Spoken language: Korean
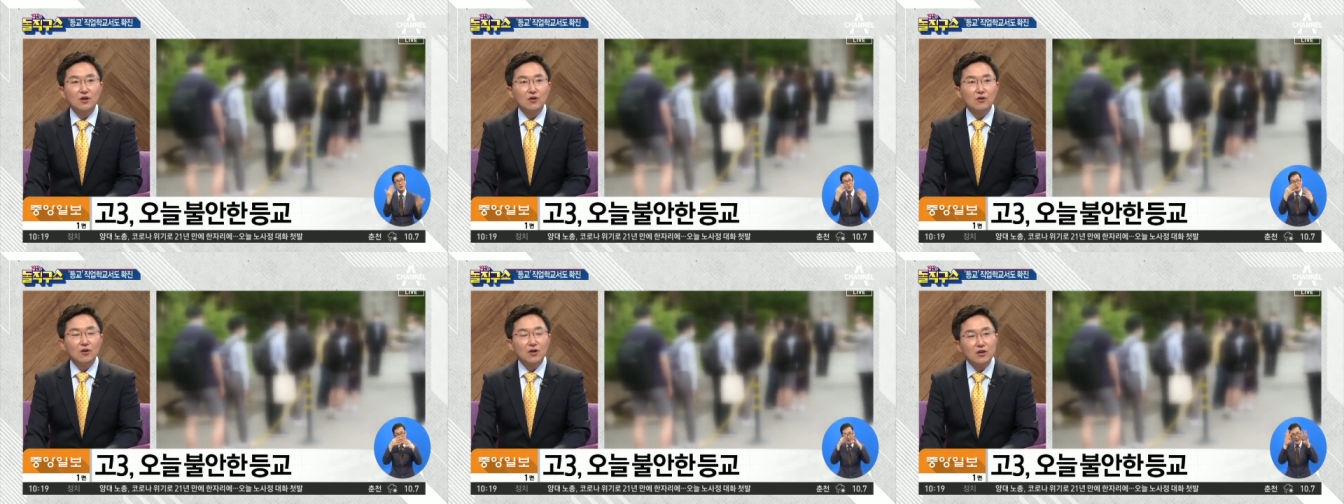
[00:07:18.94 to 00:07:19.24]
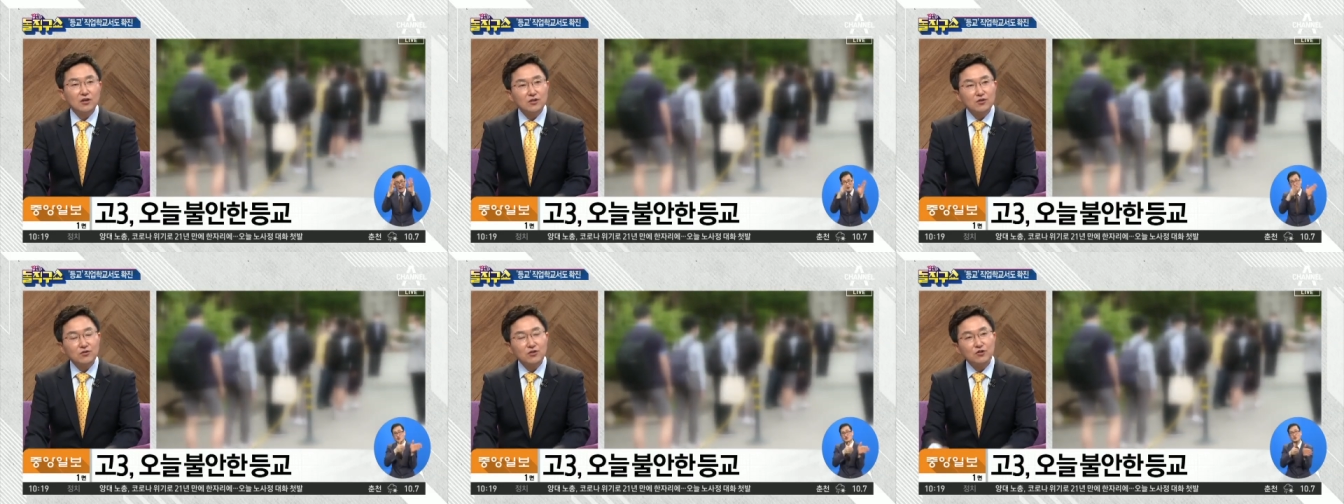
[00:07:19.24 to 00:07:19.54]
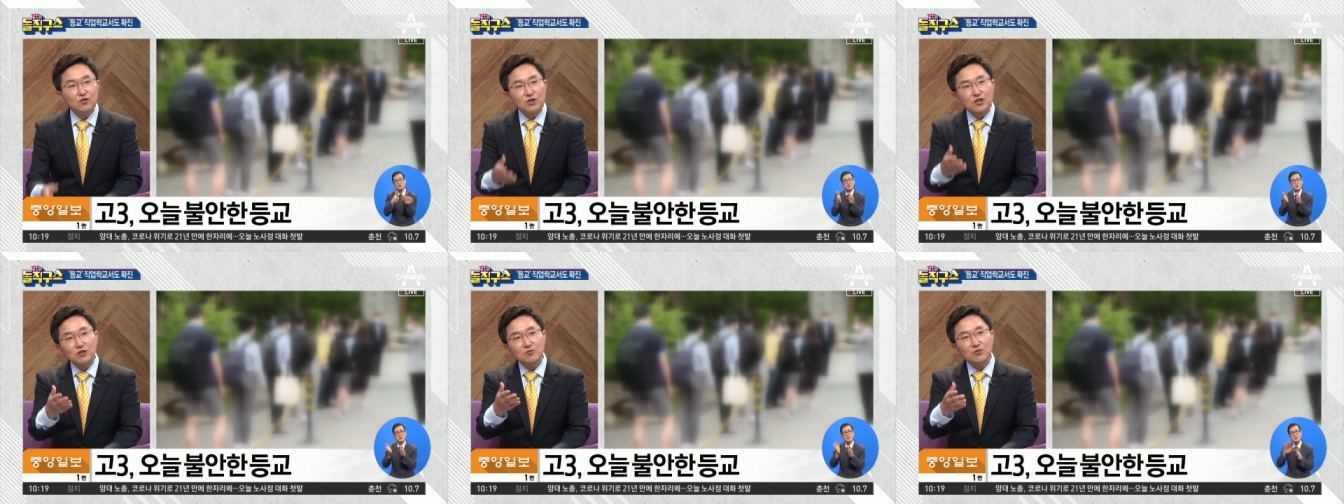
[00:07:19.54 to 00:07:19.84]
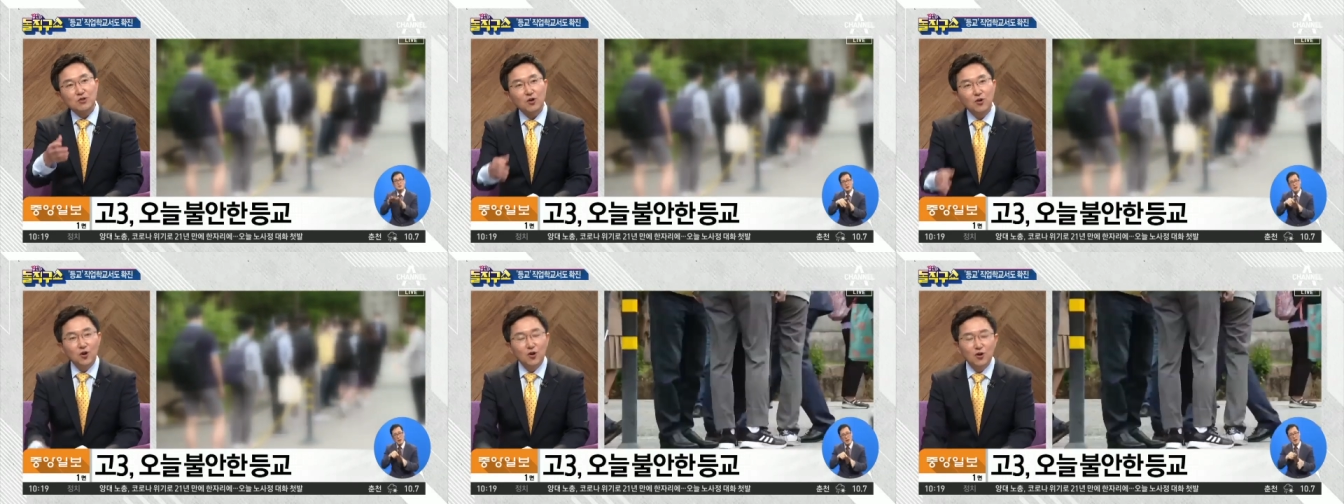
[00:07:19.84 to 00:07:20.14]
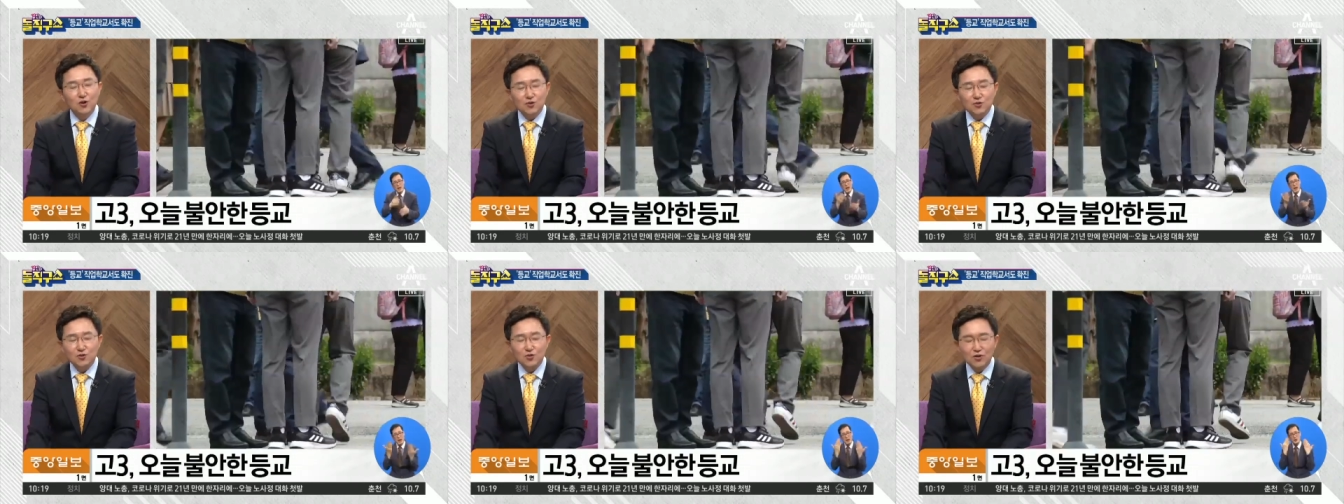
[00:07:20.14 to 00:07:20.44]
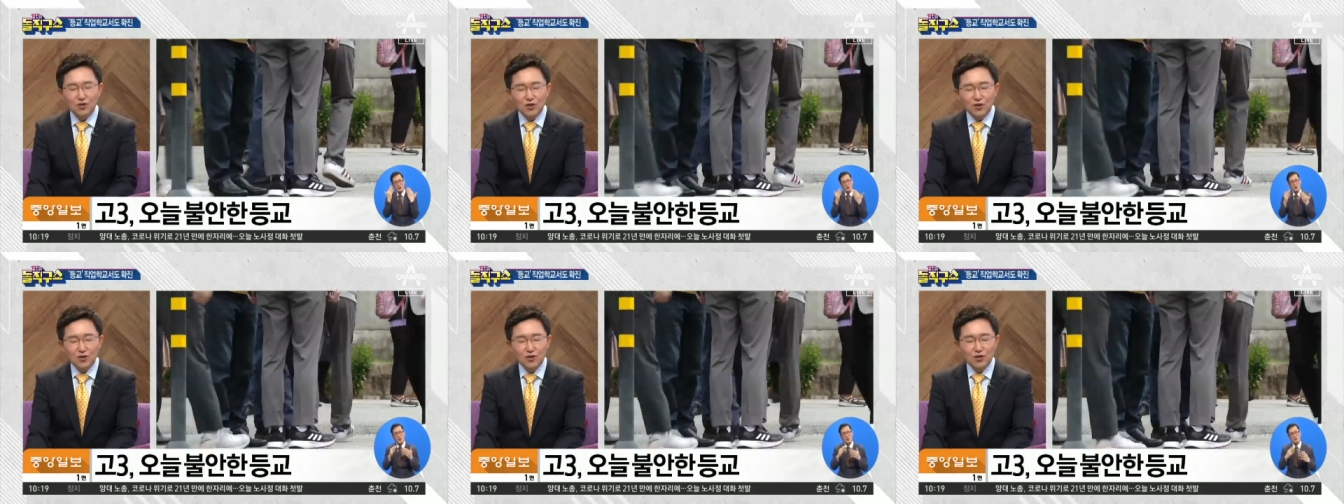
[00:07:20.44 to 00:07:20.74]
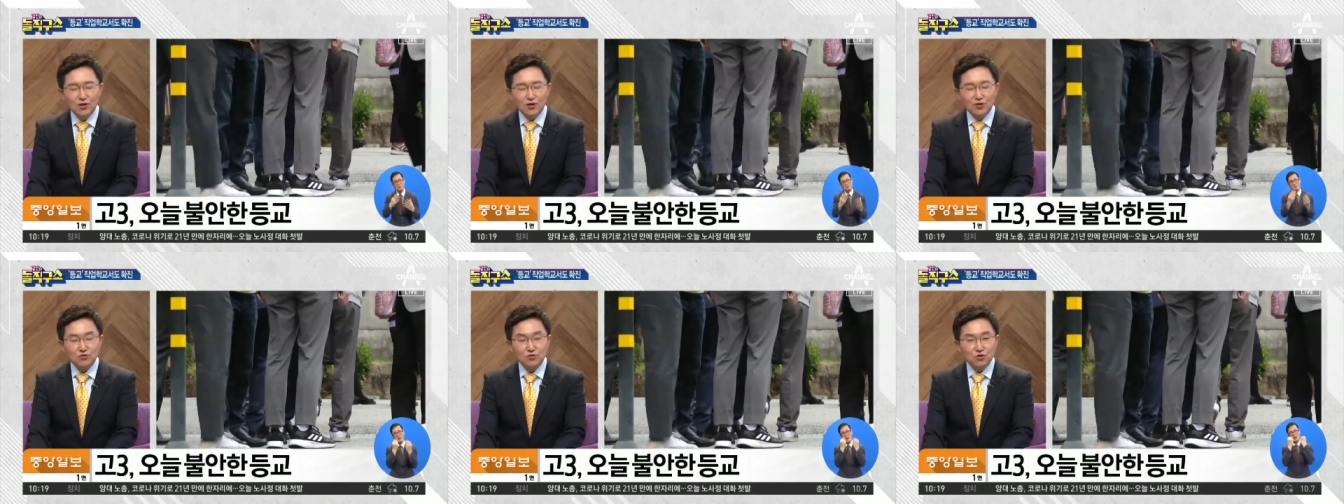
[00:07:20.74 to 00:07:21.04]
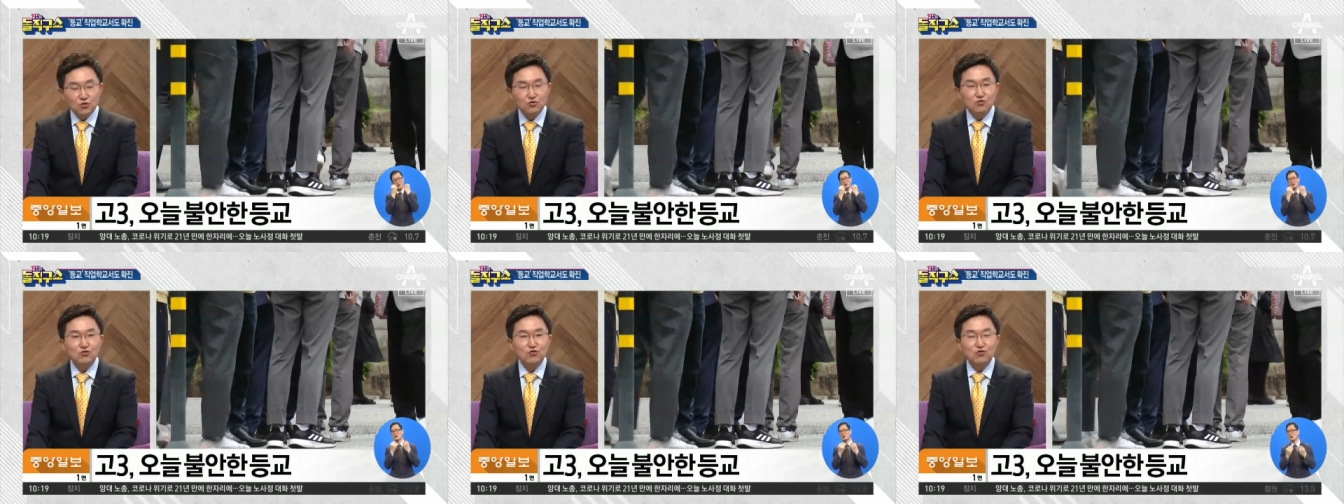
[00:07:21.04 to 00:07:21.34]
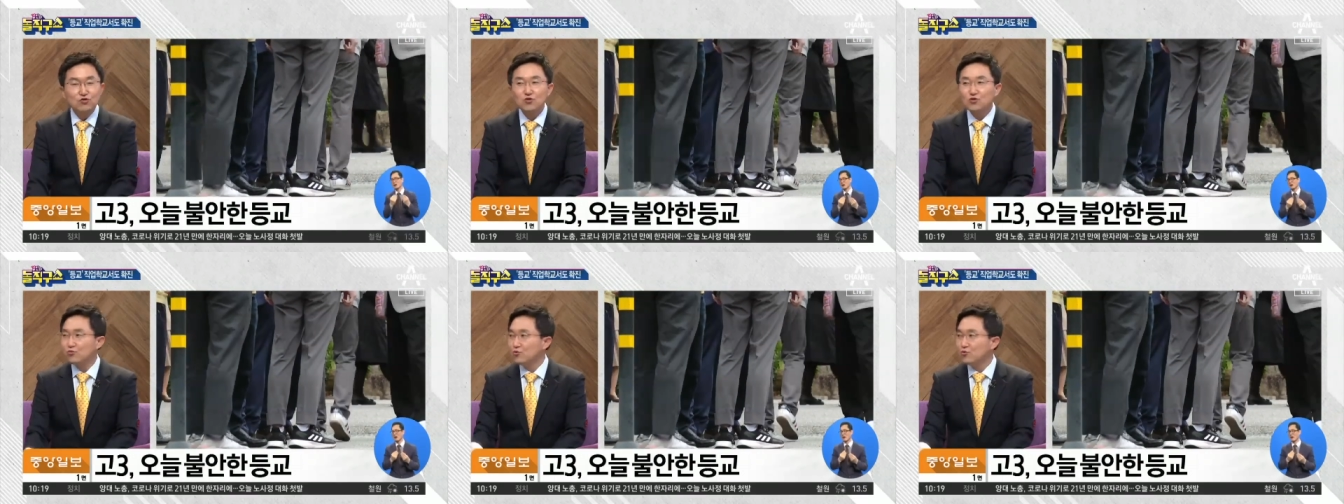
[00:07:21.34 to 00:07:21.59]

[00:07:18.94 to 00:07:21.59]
아, 그런데 지금 저, 저 뉴스를